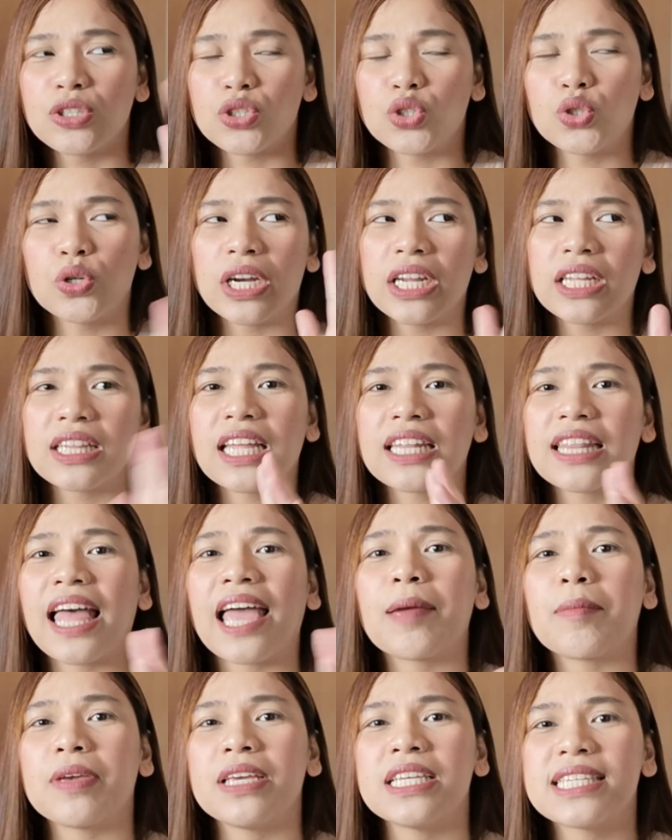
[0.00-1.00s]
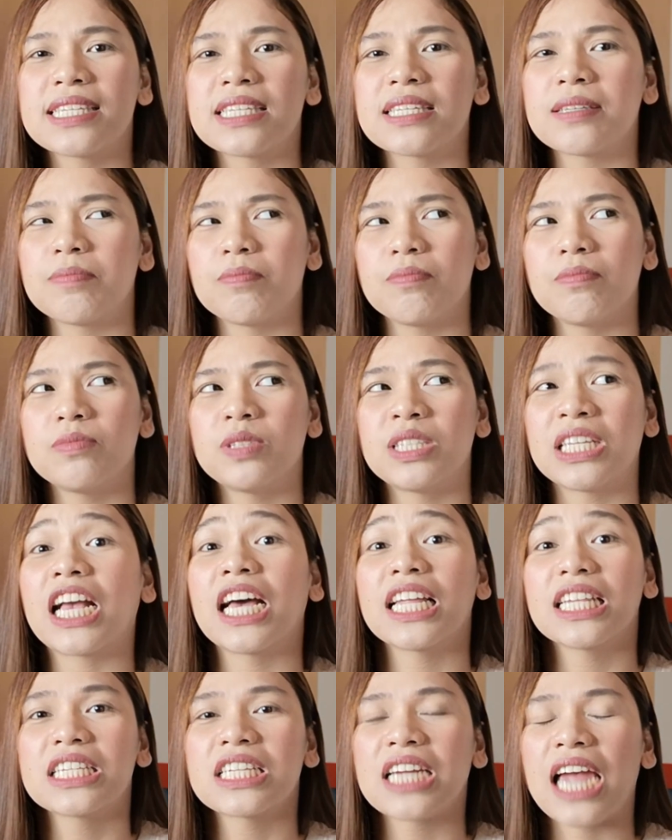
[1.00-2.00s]
during the time is
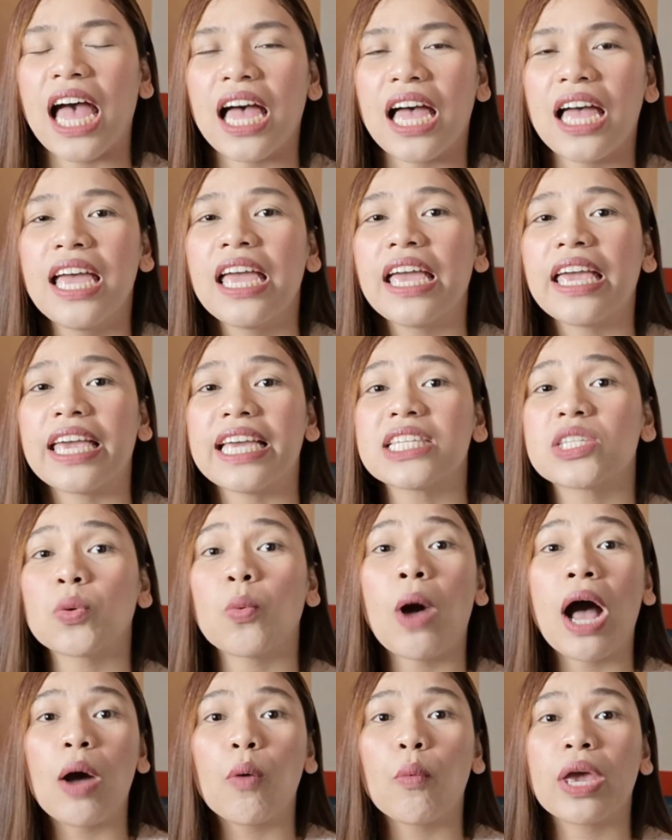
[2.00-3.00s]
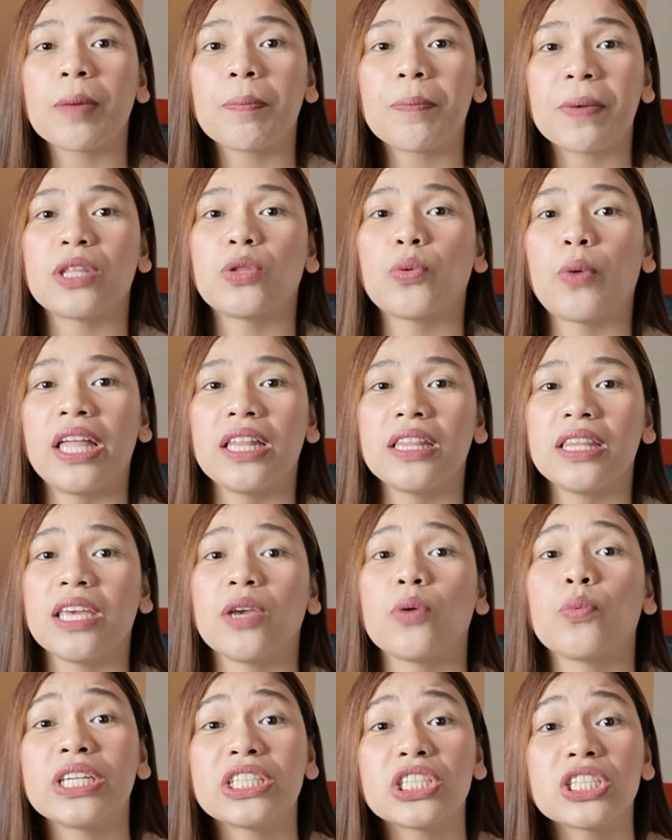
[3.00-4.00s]
sikat siya is Huawei P20
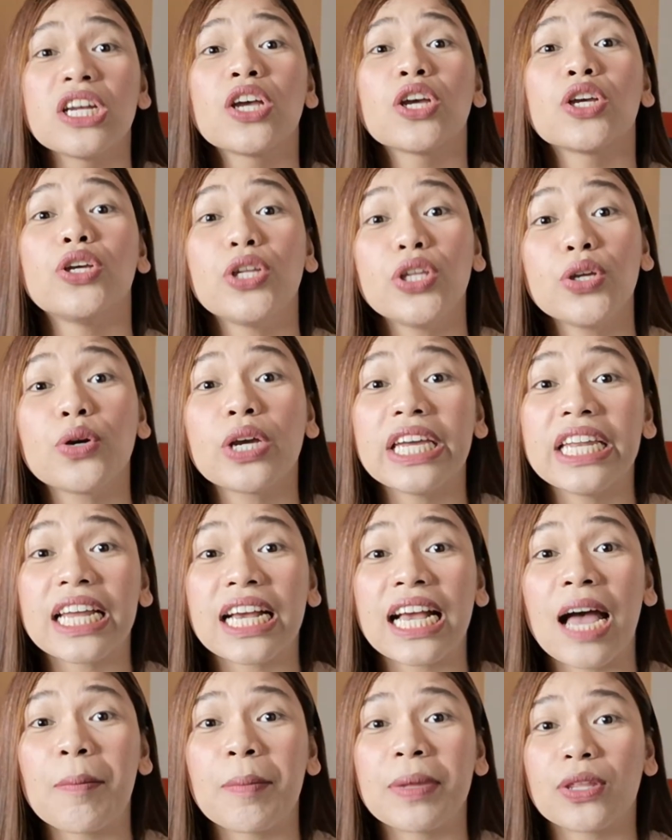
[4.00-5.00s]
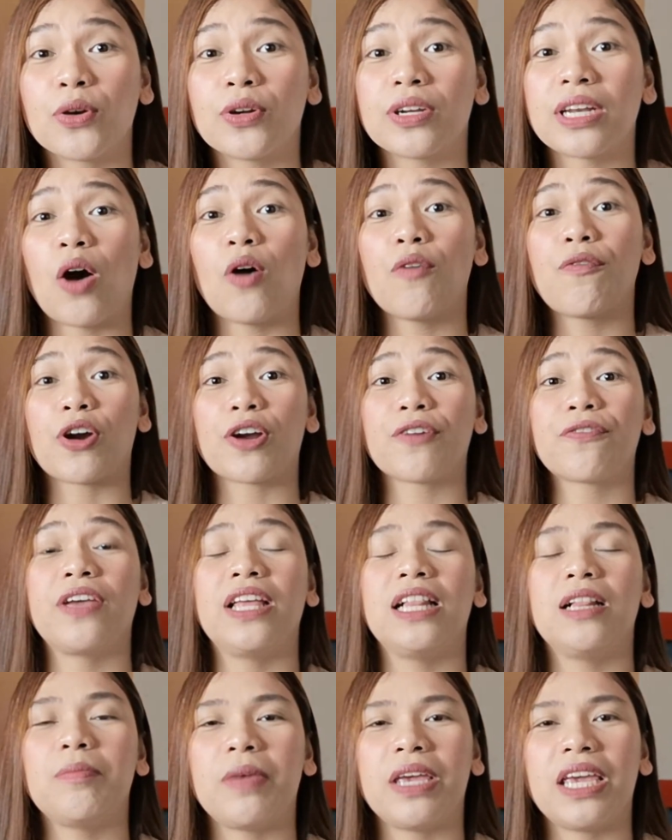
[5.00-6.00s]
which yun yung ginagamit ko now for
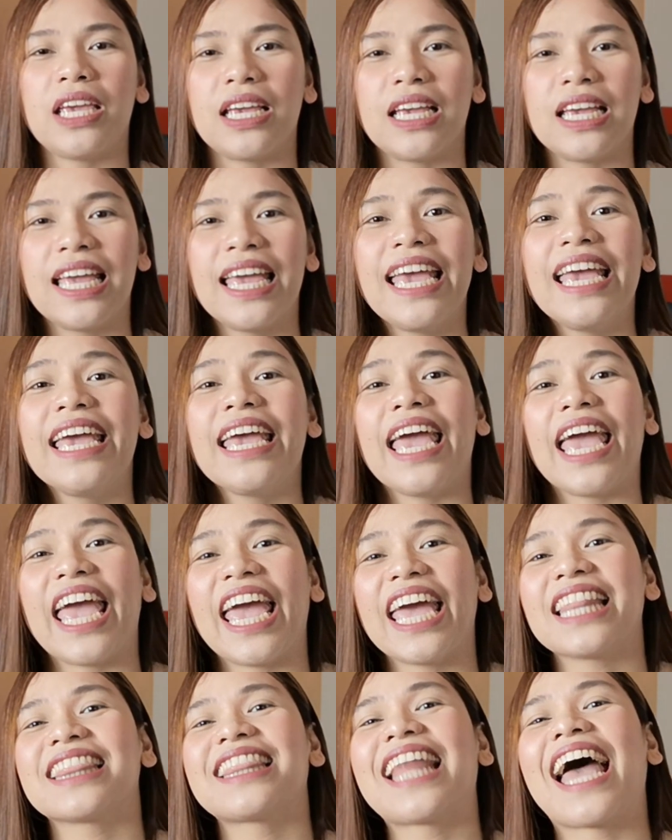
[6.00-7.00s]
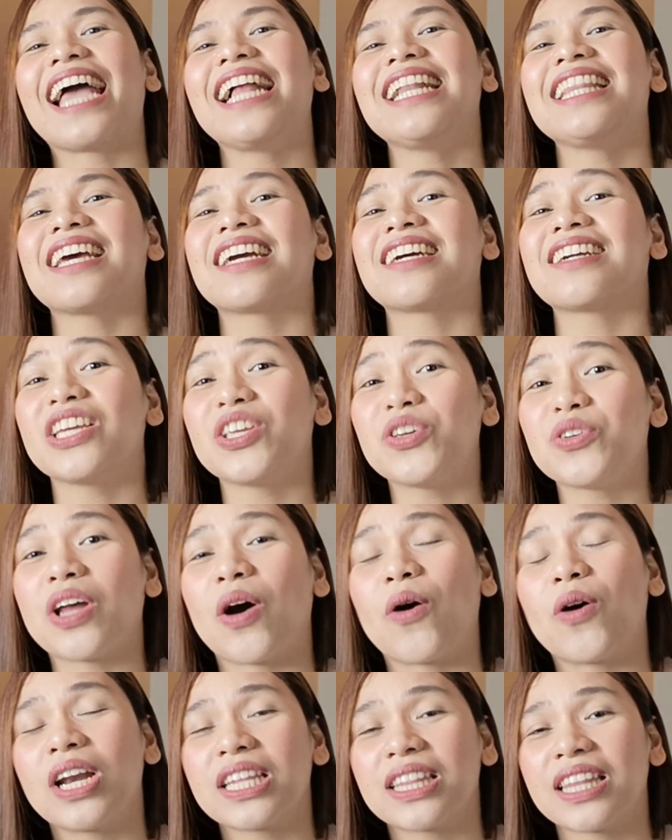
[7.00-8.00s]
filming. And dahil nag-renew
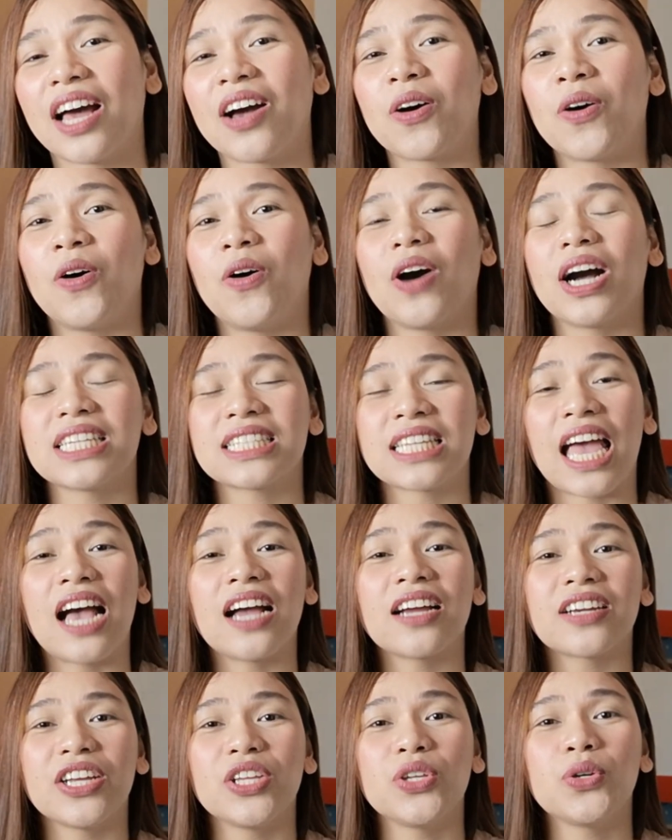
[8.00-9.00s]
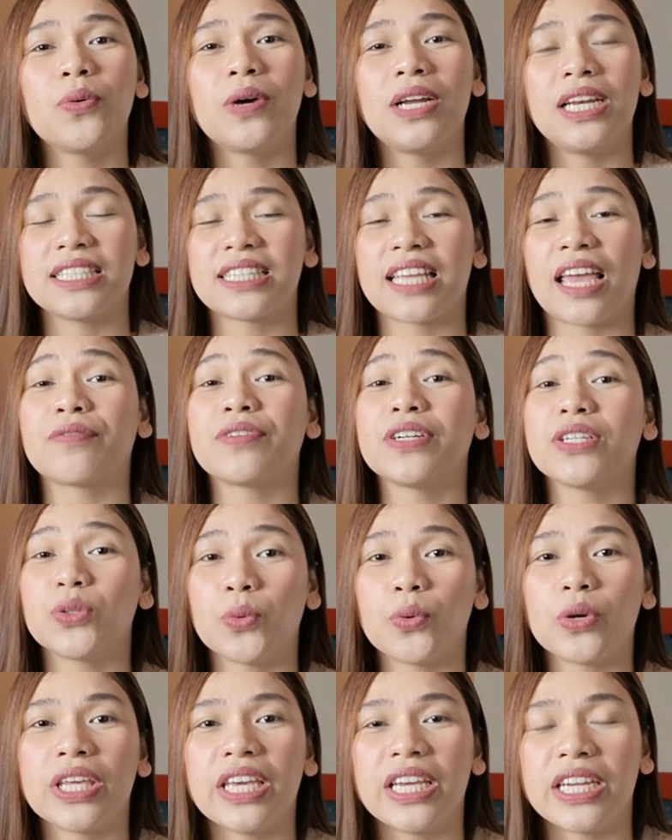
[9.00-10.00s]
na ulit ako kasi ang renewal is every
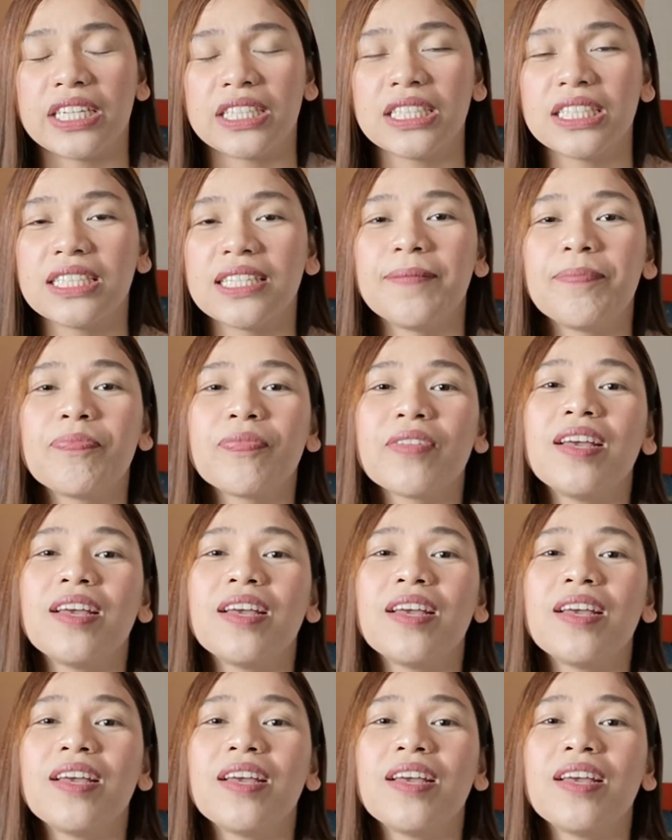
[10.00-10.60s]
2 years,